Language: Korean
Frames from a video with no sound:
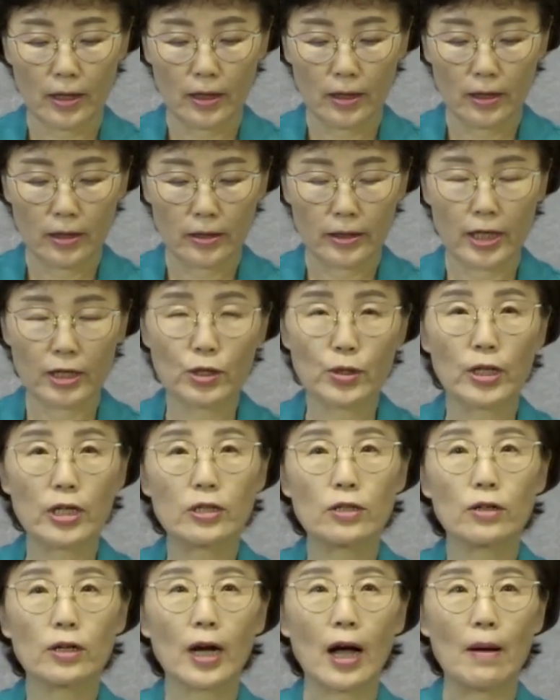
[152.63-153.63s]

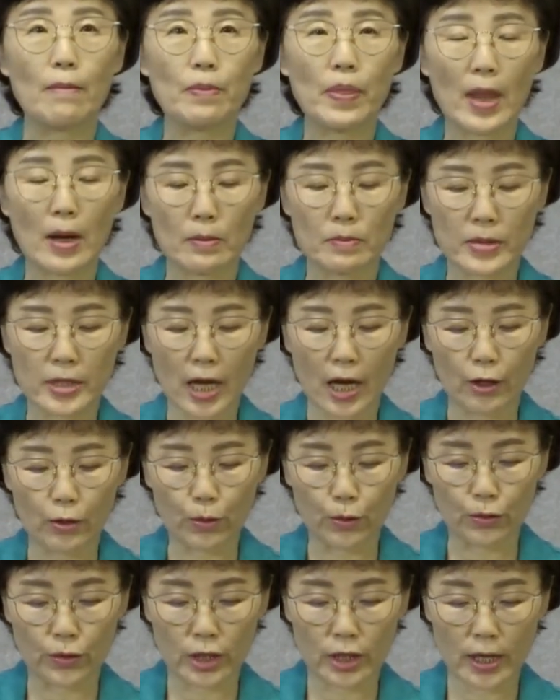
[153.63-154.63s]
예수께서
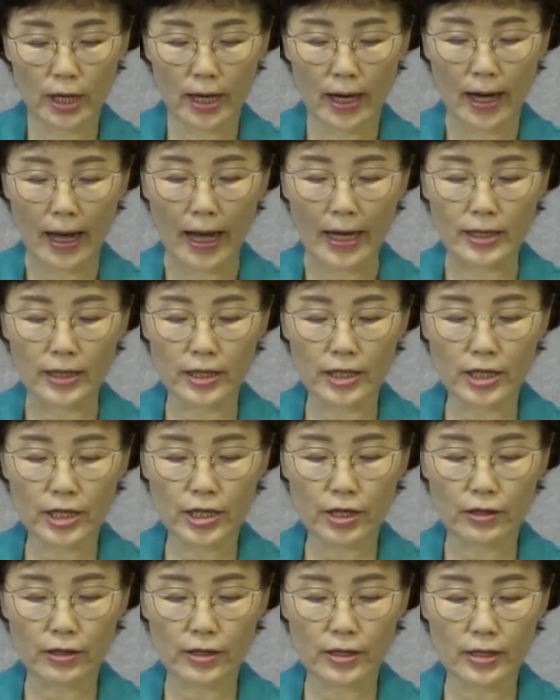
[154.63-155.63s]
감람산 위에
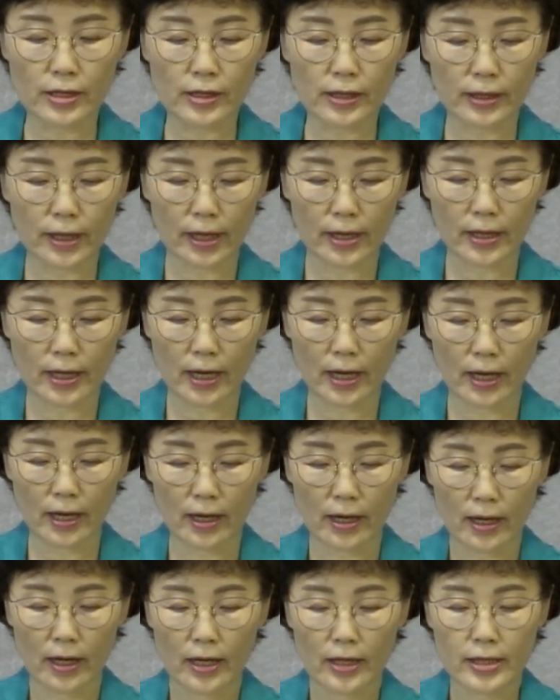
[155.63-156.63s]
앉으셨을
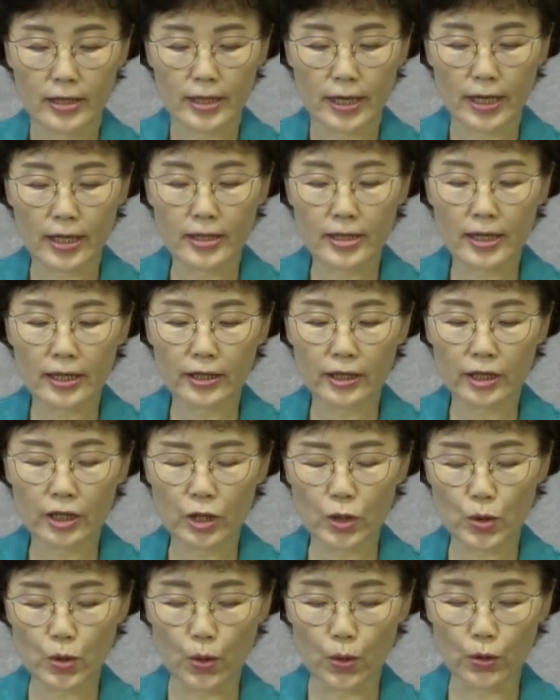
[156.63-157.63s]
때에
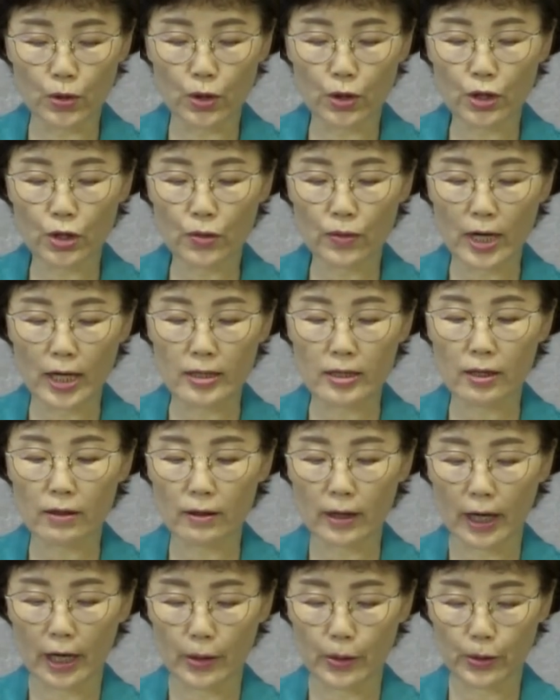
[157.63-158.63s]
제자들이 종용이
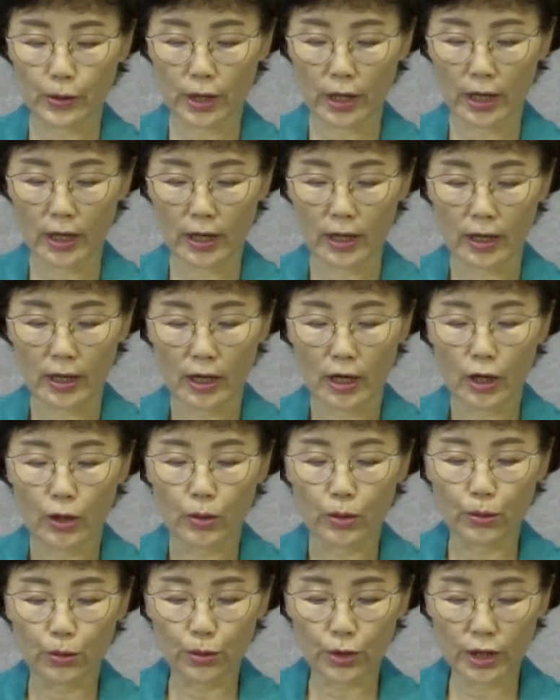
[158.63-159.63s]
와서 가로되
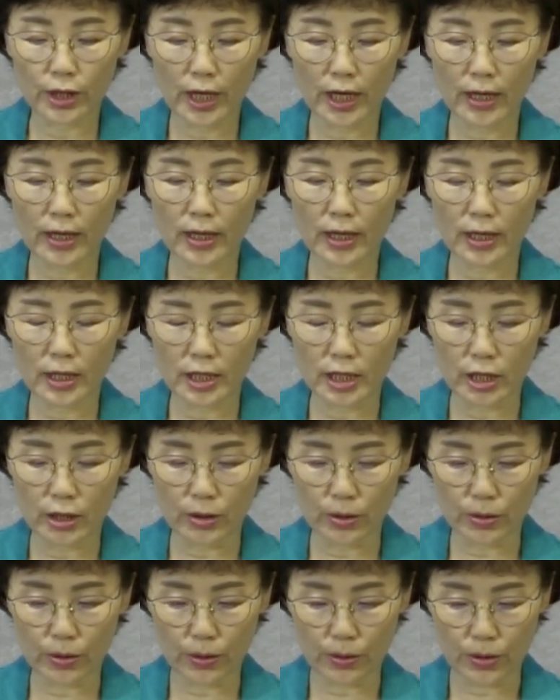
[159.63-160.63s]
우리에게
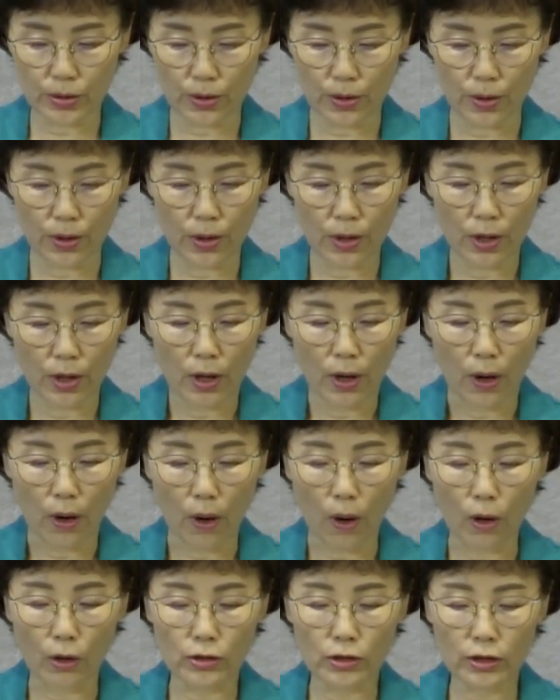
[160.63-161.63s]
이루소서
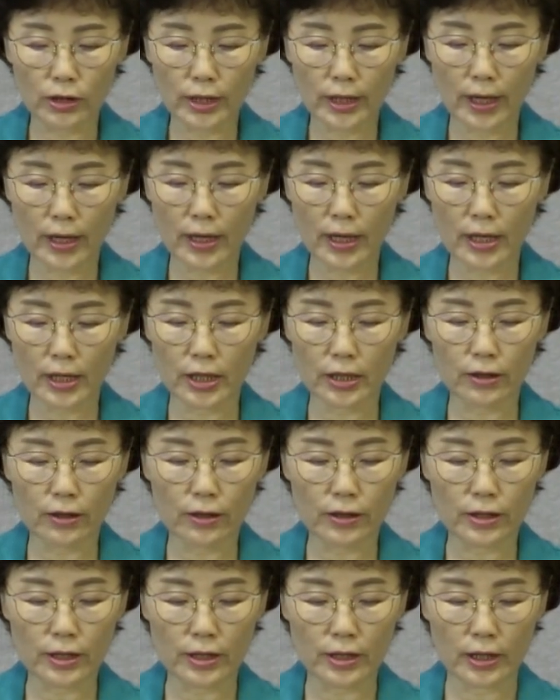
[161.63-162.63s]
어느 때에
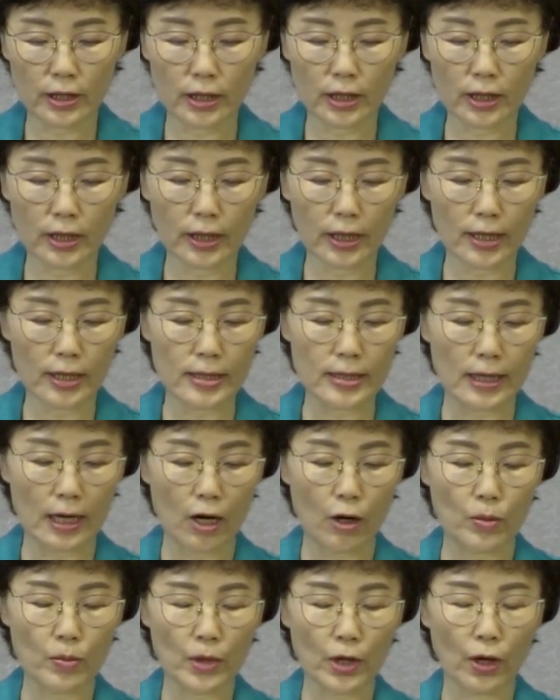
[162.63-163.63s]
이런 일이
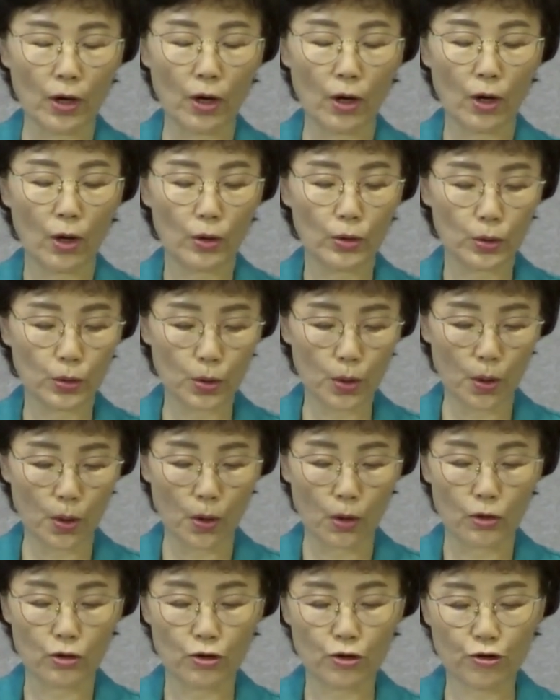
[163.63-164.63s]
있겠사오며
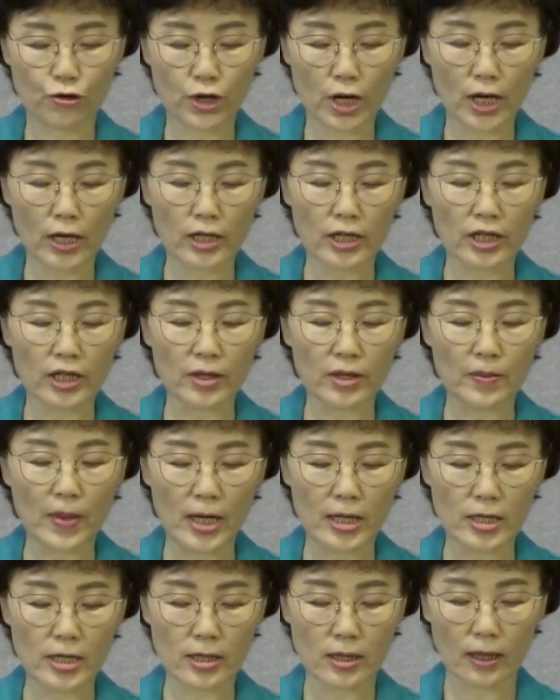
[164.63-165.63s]
또 주의
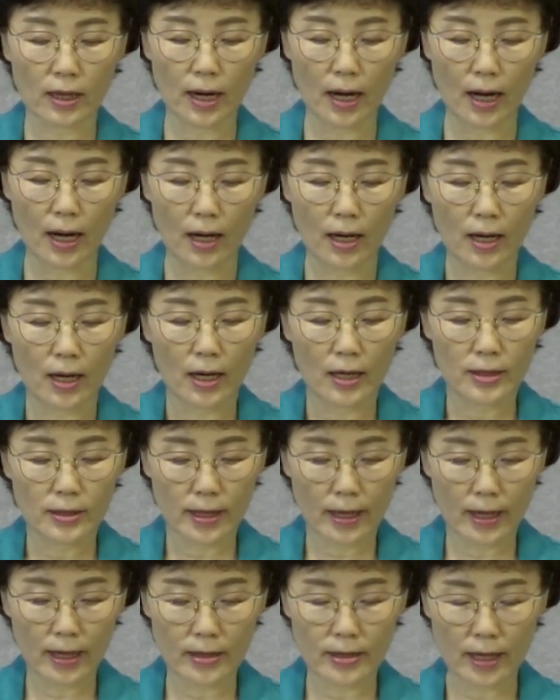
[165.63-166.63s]
임하신가
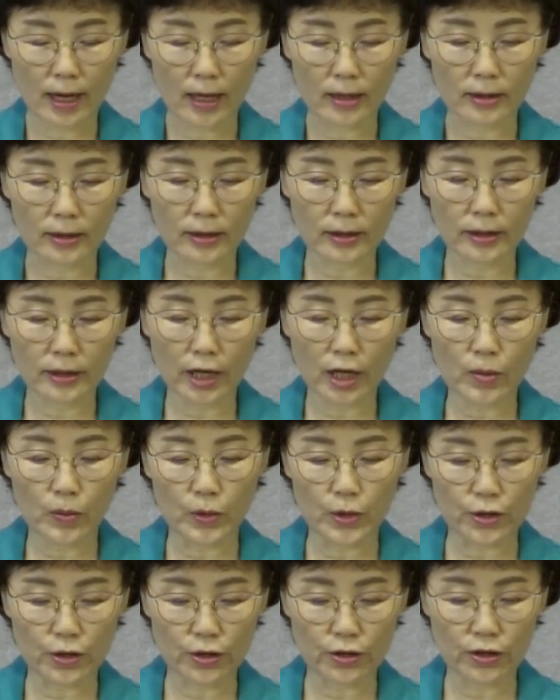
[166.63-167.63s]
세상 끝에
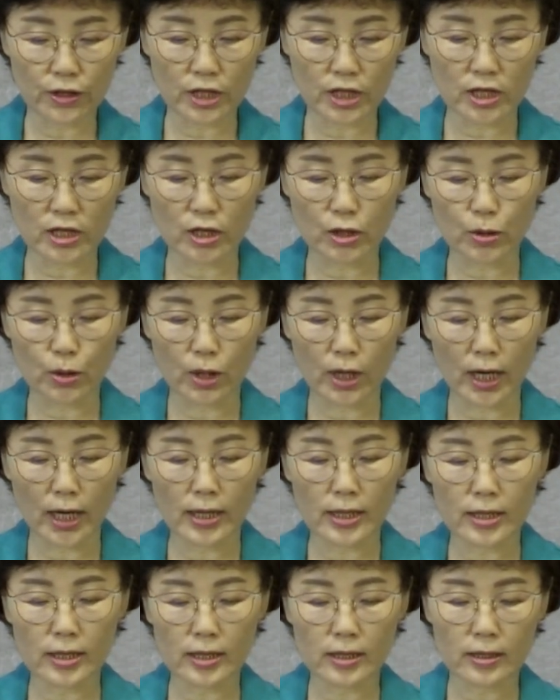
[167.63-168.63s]
무슨
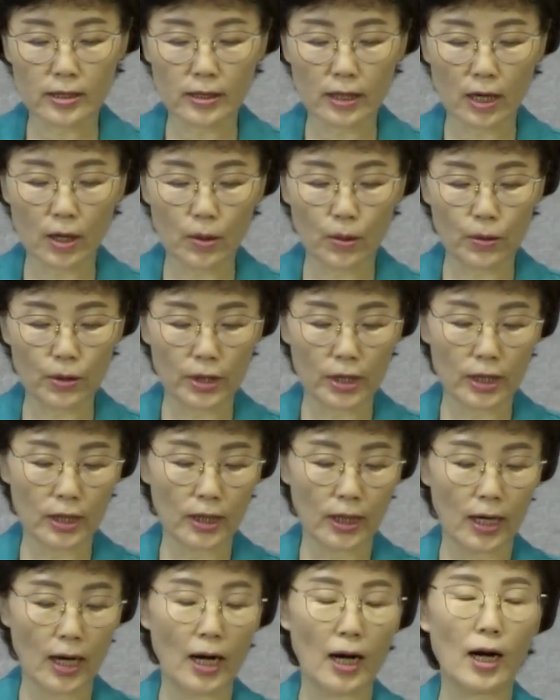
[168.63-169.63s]
징조가
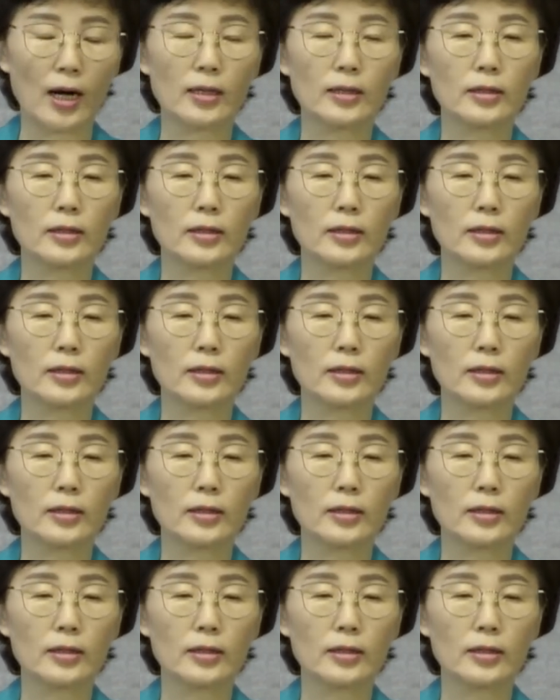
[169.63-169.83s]
있사오리까